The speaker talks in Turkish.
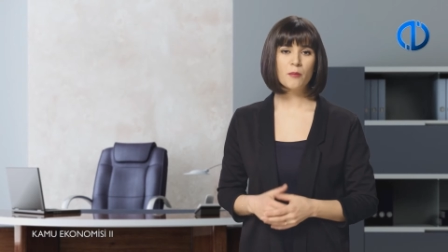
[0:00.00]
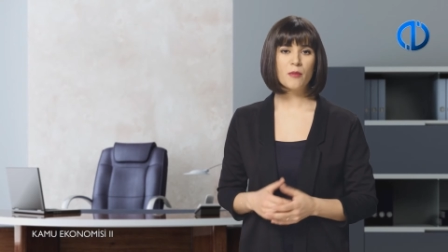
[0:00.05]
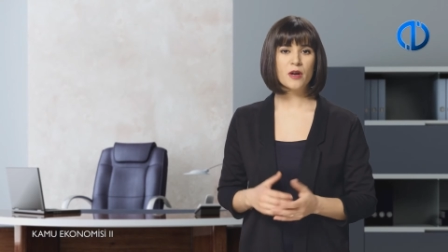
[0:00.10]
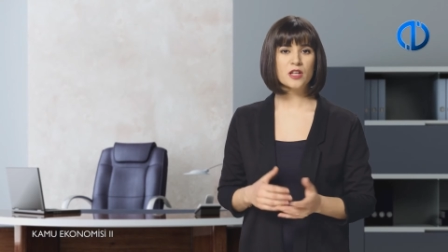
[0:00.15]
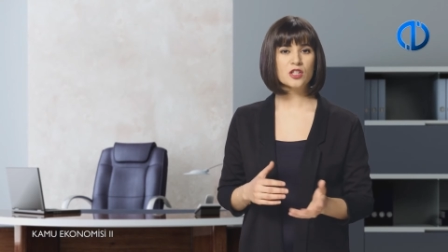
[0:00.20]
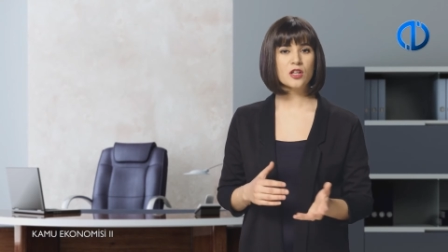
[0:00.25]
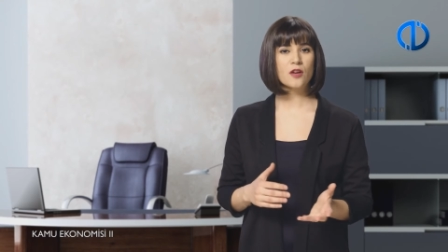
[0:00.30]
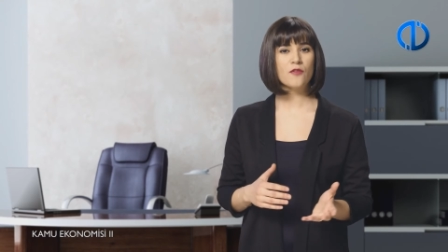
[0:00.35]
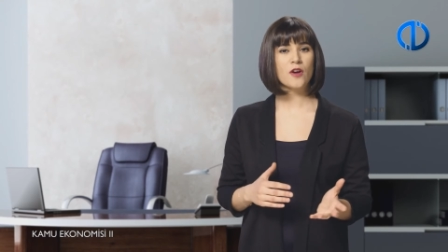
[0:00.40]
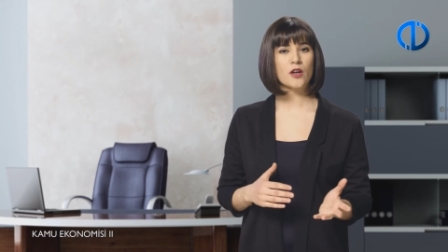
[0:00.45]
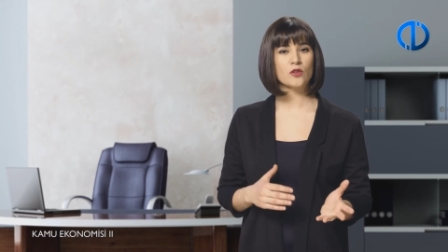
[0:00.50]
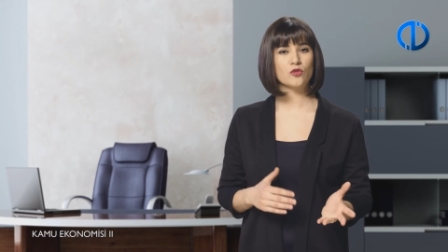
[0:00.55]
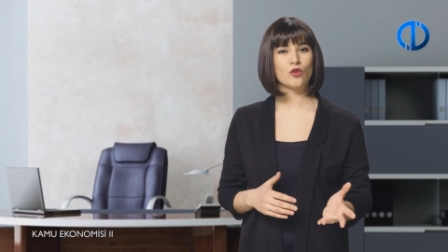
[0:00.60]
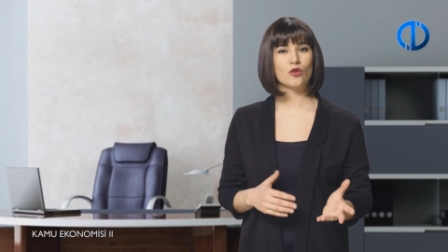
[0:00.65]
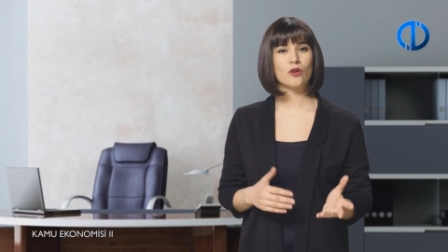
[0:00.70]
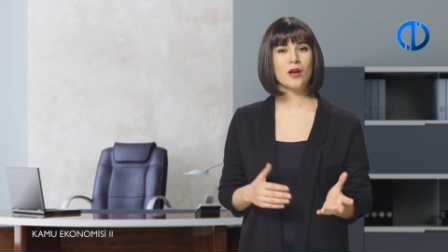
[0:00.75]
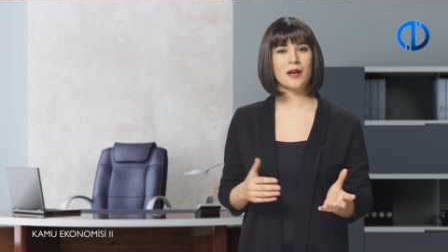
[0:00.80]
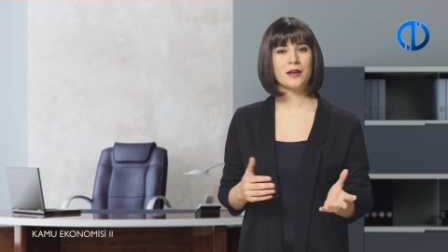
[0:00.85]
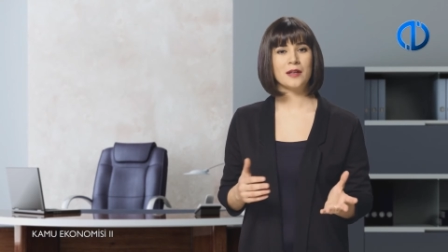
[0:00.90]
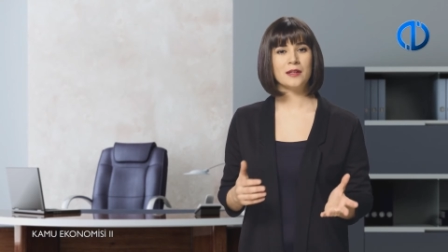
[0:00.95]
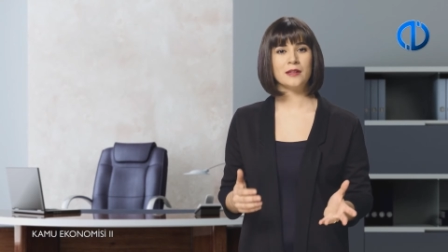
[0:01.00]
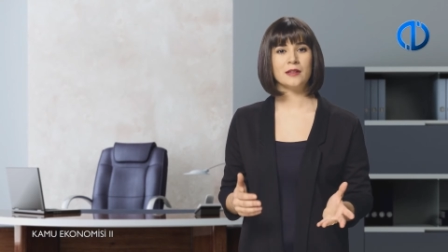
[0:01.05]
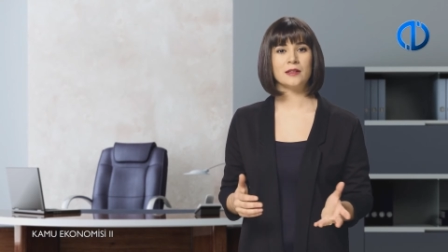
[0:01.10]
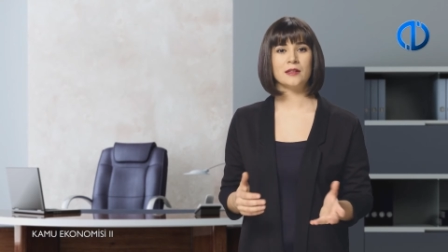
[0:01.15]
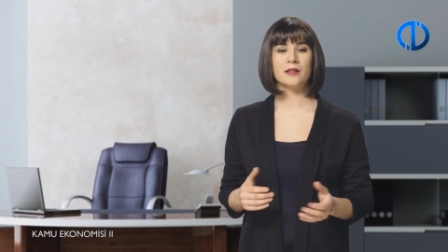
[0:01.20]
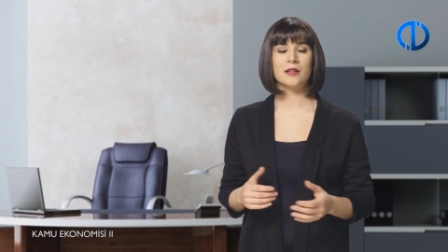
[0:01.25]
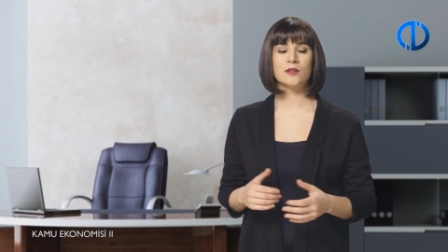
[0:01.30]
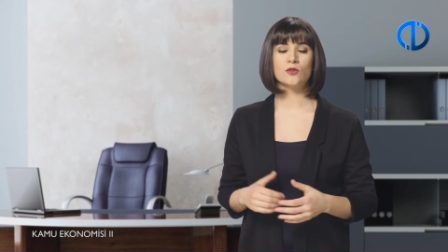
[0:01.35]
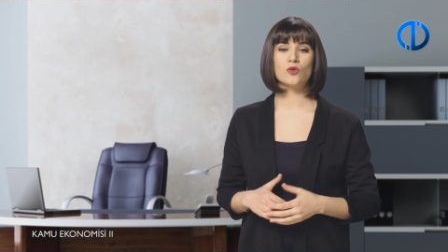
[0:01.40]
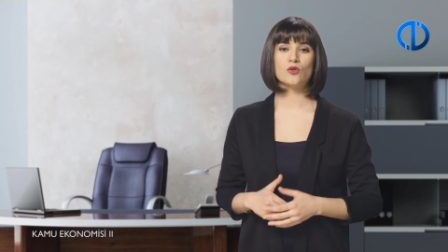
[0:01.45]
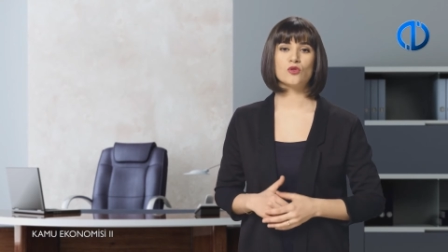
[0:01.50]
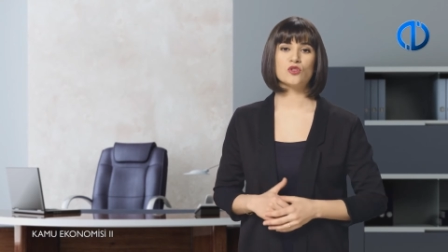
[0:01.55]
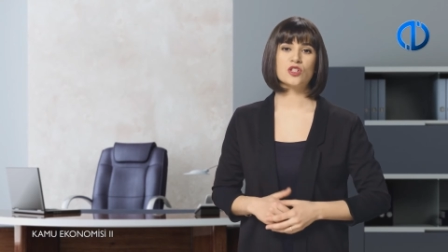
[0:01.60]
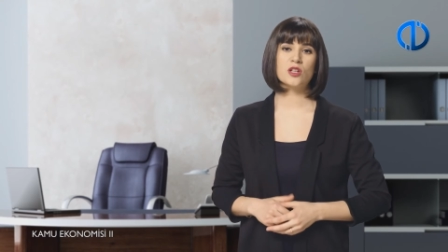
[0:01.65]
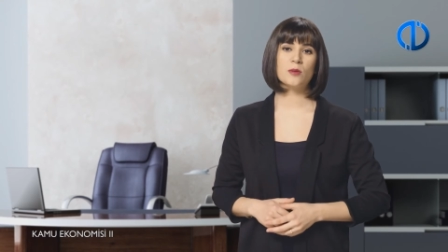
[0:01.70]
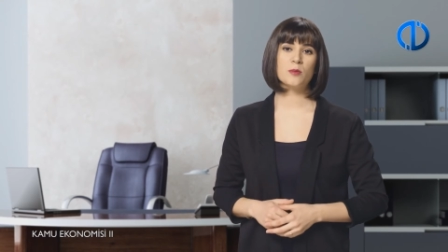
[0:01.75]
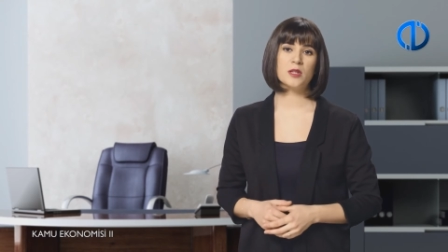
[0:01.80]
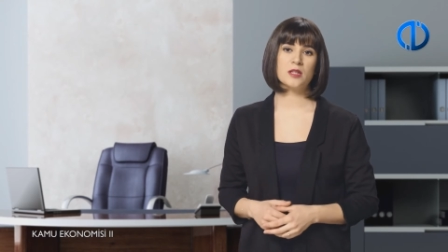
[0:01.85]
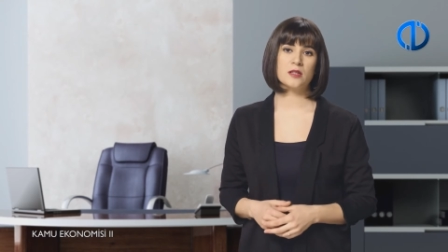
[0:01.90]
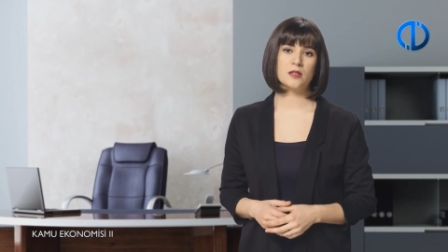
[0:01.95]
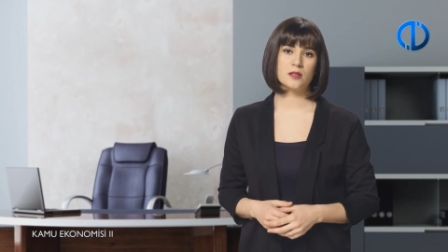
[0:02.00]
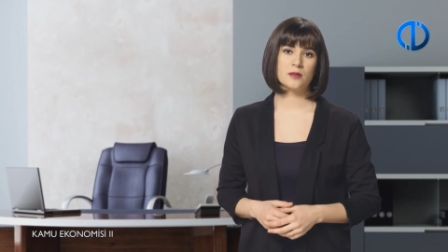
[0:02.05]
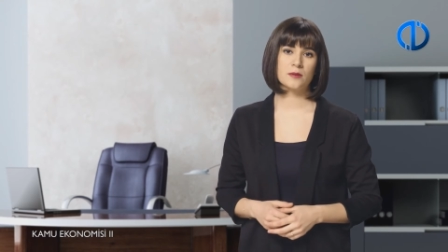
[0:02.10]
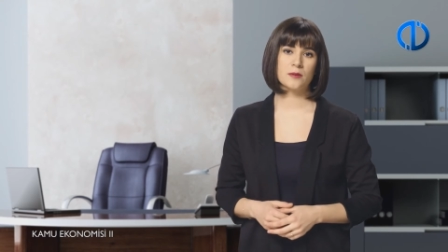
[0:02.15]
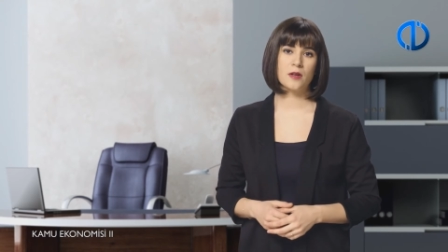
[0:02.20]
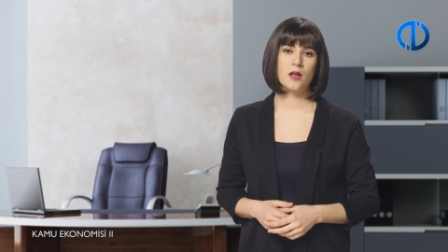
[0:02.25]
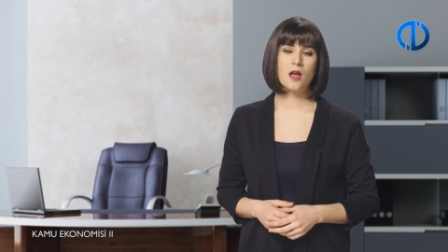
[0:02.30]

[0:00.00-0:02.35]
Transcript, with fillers: başka faktörler nedeniyle de oluşabilir.